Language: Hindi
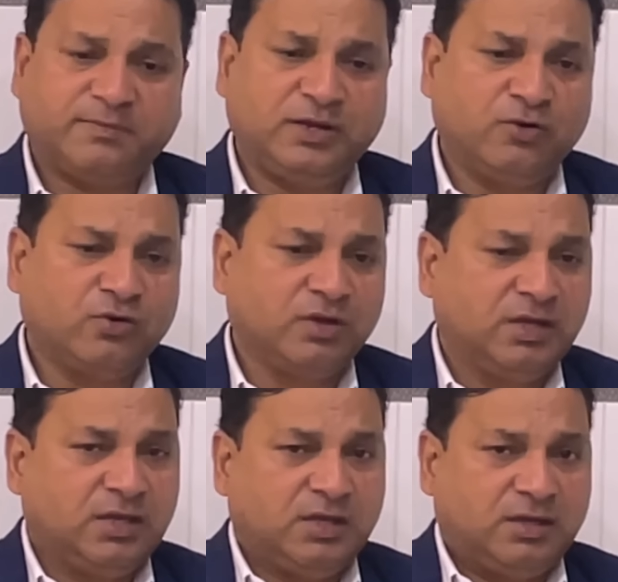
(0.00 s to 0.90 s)
सभी लोग
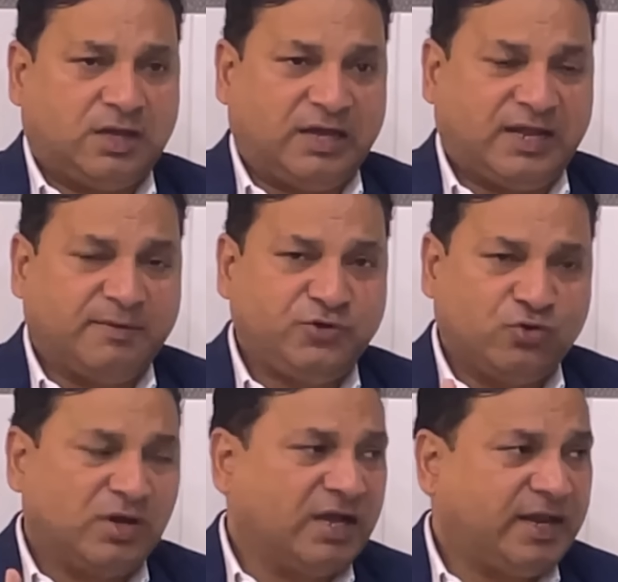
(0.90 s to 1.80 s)
अगर हम
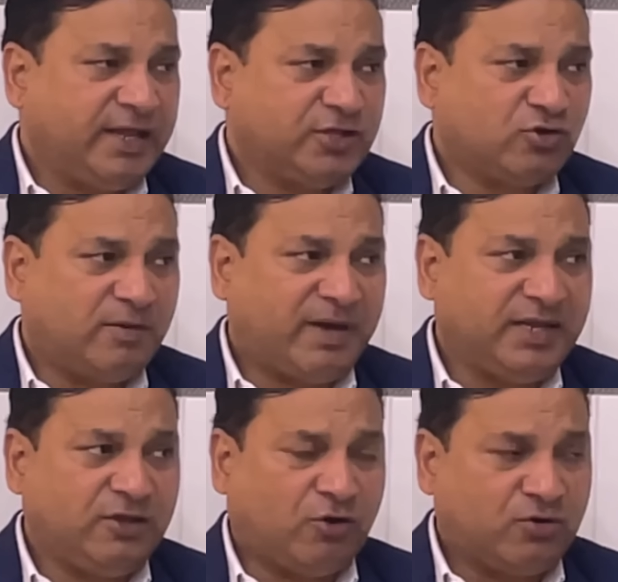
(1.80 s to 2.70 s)
योगा करेंगे तो
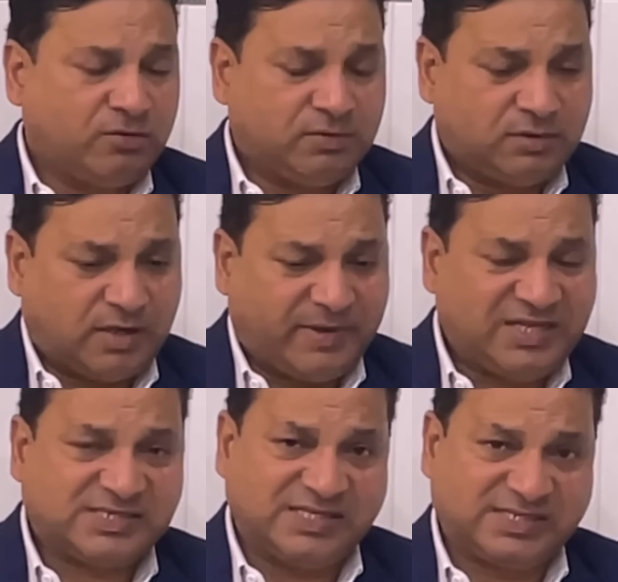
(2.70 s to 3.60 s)
हमारी और हमारी
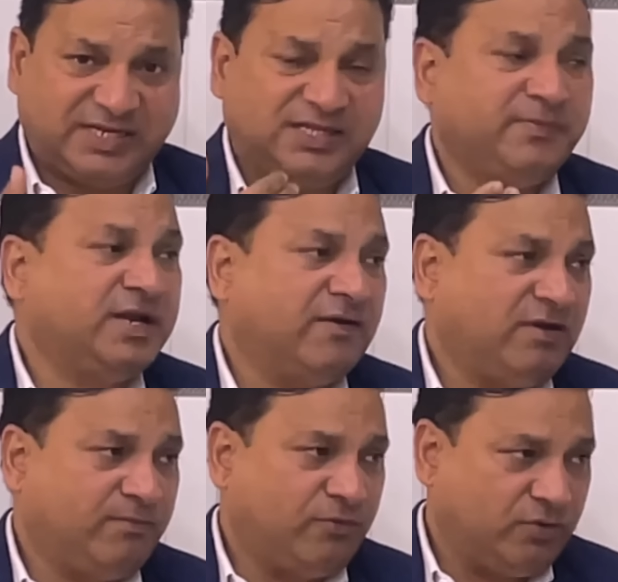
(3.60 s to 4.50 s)
संस्कृति भी
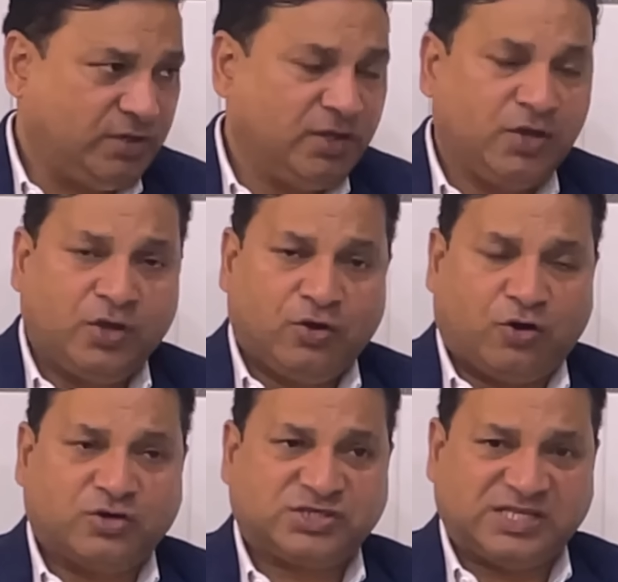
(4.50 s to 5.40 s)
डेवलप होगी
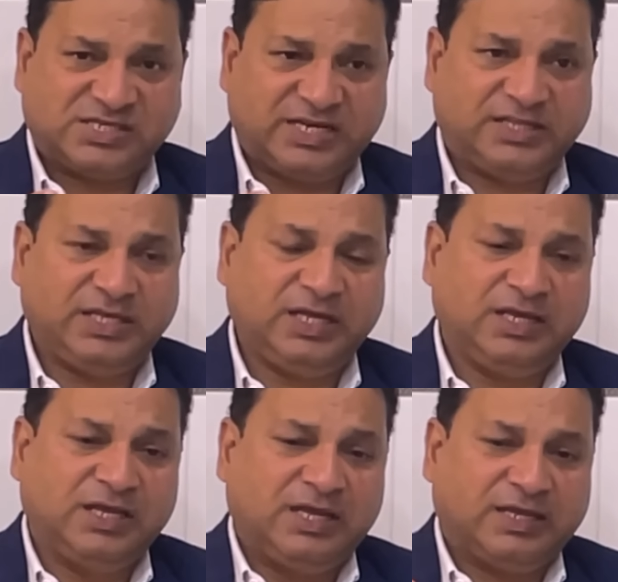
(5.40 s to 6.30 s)
और संस्कृति
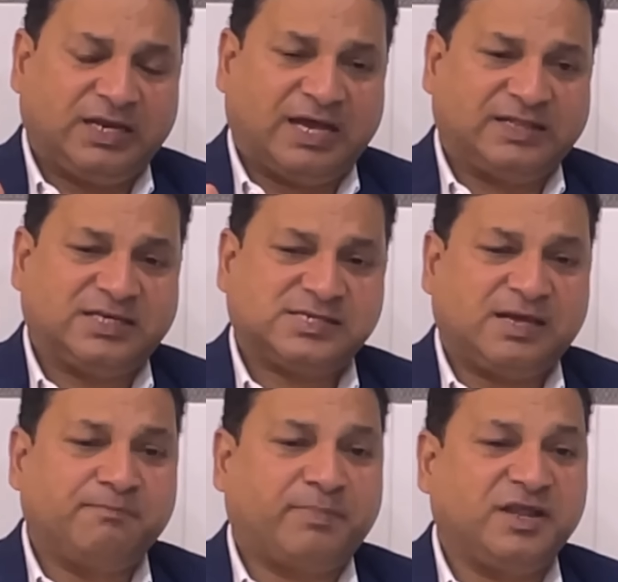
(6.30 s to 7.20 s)
के नाते से
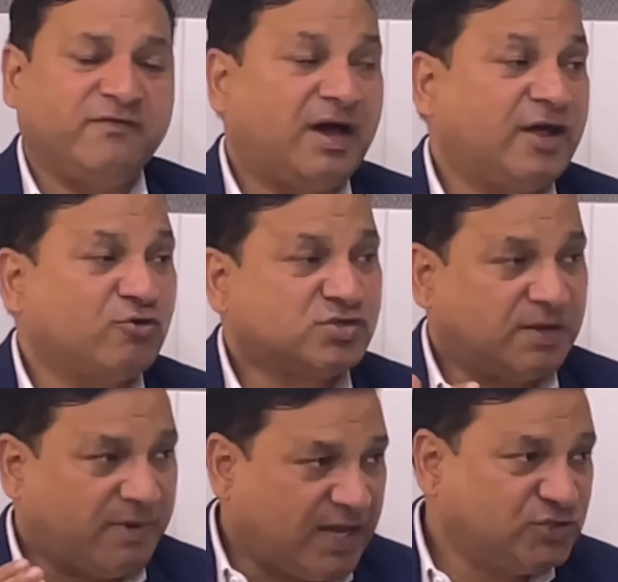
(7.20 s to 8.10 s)
हम परिवार और
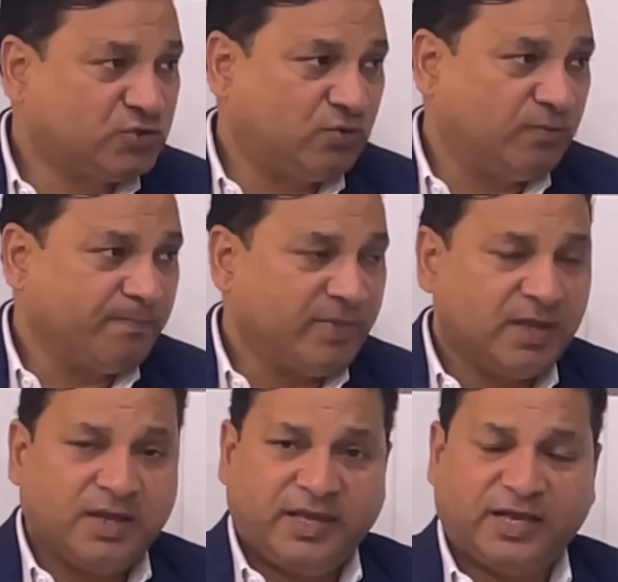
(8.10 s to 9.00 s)
समाज को
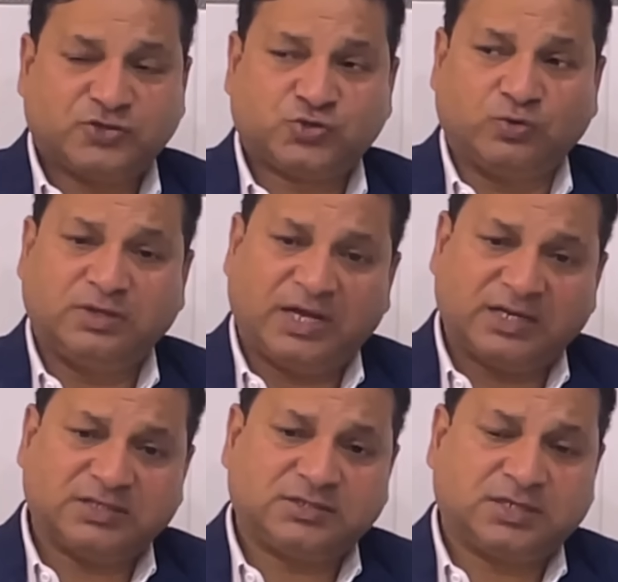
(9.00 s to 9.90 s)
एक सुंदर
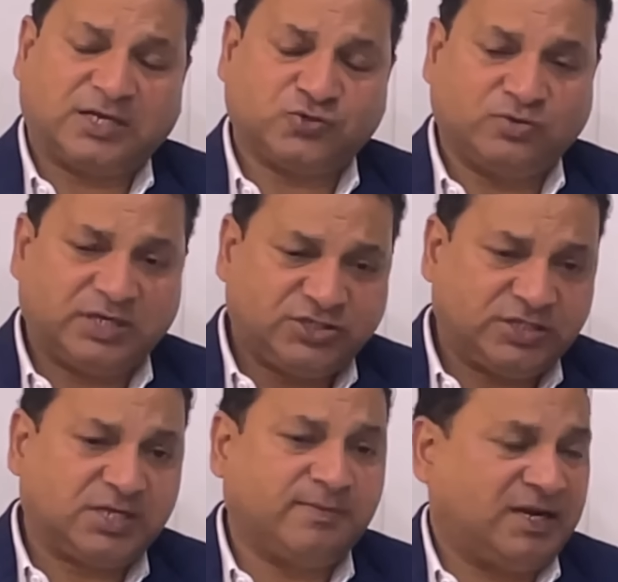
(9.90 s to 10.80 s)
का सुंदर
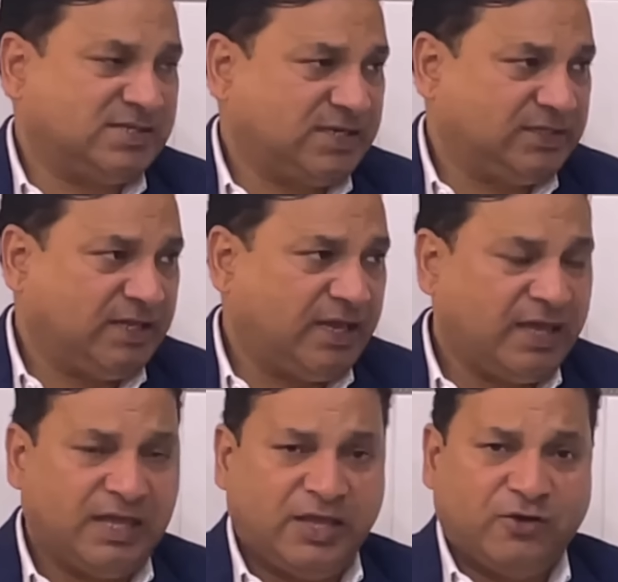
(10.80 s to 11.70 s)
चित्र बना सकते हैं
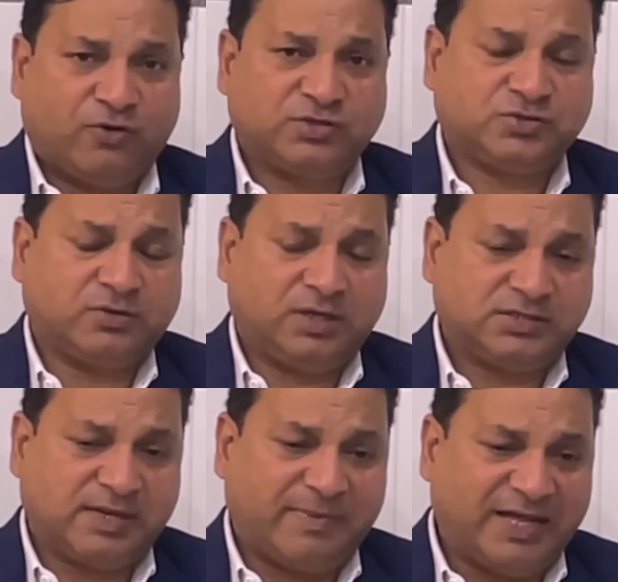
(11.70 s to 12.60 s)
और
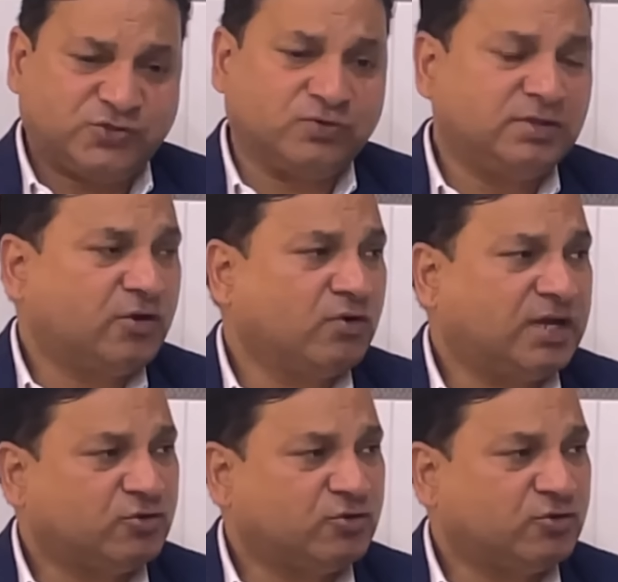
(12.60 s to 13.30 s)
समाज सुंदर होगा